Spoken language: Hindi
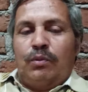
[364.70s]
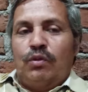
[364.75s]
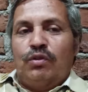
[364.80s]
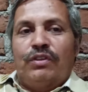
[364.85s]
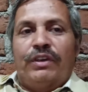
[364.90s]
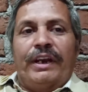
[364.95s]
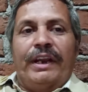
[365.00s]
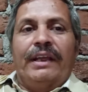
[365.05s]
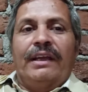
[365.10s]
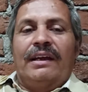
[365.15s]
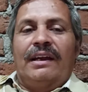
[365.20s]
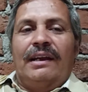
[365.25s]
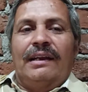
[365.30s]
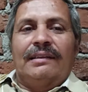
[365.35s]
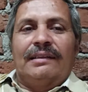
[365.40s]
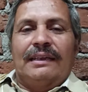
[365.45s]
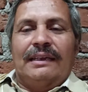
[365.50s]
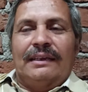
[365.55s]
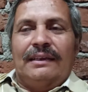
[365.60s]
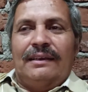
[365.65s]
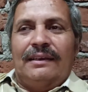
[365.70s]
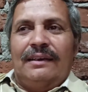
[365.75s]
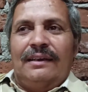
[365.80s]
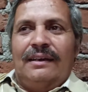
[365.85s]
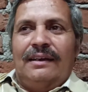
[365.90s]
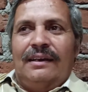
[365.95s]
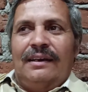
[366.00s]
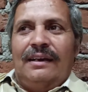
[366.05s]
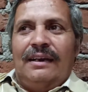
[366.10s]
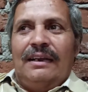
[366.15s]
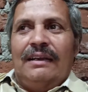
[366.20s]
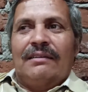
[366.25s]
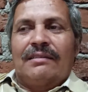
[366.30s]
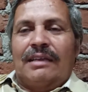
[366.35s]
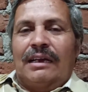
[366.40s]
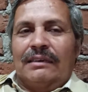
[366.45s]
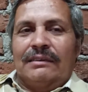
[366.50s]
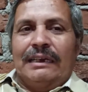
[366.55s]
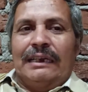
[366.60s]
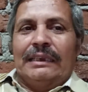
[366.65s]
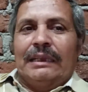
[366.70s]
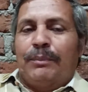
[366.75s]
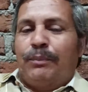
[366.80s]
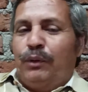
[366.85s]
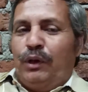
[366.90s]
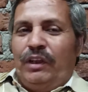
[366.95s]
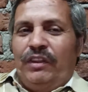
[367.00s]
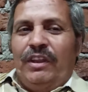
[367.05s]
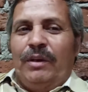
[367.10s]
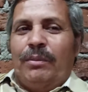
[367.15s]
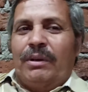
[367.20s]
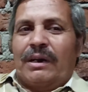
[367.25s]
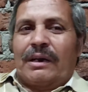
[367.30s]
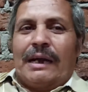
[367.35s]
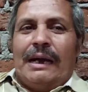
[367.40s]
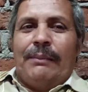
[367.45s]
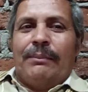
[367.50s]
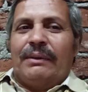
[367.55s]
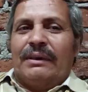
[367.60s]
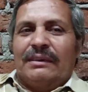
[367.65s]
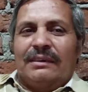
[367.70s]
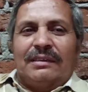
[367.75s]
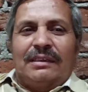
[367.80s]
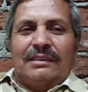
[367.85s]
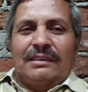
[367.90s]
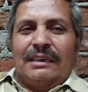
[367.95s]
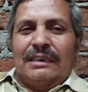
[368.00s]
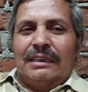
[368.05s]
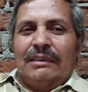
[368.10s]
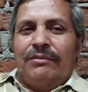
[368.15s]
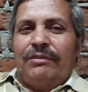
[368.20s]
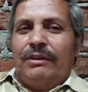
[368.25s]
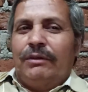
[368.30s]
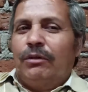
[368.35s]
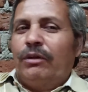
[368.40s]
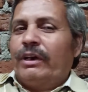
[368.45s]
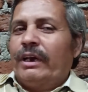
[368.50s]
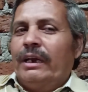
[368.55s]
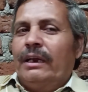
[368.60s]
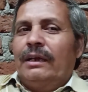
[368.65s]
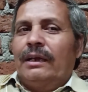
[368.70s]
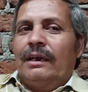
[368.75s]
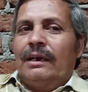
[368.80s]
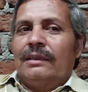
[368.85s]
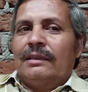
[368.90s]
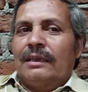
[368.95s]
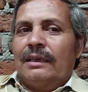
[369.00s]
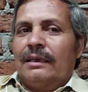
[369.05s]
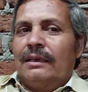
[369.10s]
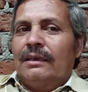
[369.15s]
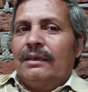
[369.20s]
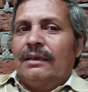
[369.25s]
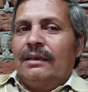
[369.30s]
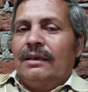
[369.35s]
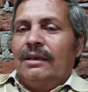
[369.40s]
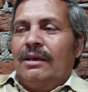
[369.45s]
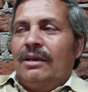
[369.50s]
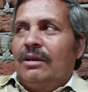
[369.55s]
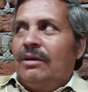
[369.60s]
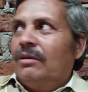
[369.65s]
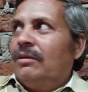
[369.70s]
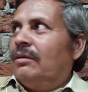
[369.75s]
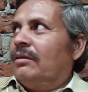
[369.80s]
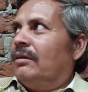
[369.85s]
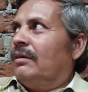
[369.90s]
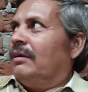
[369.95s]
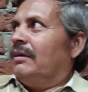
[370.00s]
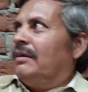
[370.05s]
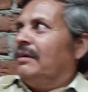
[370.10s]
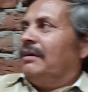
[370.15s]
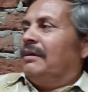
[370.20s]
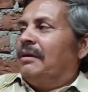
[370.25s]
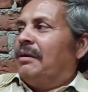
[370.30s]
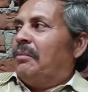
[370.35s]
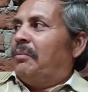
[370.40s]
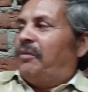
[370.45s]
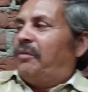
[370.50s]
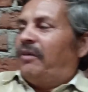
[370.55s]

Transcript: कुछ ड्रिंक कर लेते हैं अरे मेरी तो थक जाते पूरे दिन पर काम करते थक जाते फिर वो ड्रिंक कर लेते हैं मेरी तो पूरी फट गई वहाँ पे